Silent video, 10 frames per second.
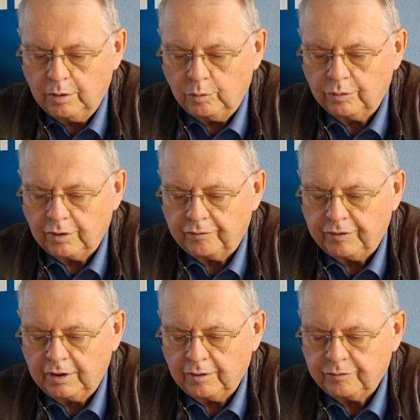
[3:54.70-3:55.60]
unter
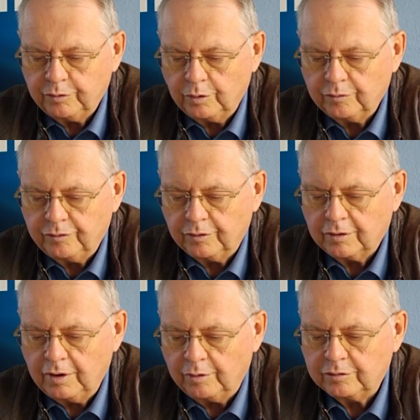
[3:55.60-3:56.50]
Federführung von
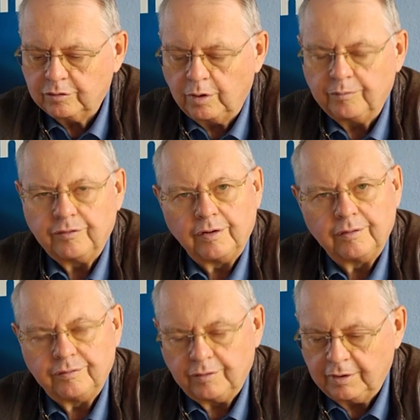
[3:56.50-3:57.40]
Klaus Töpfer
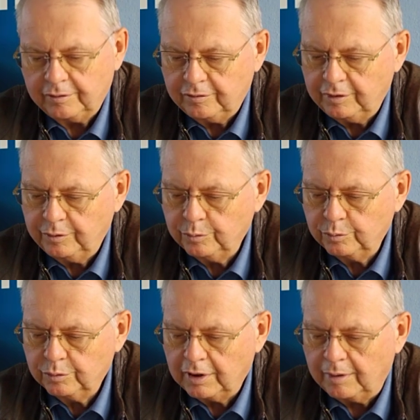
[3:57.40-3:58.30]
von der
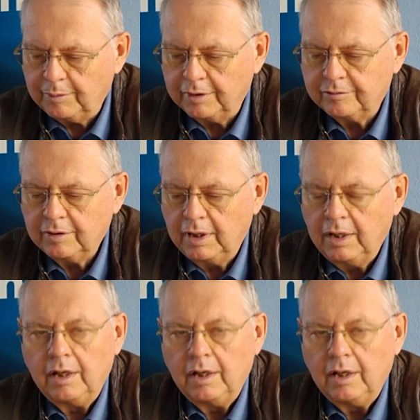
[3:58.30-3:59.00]
CDU, damals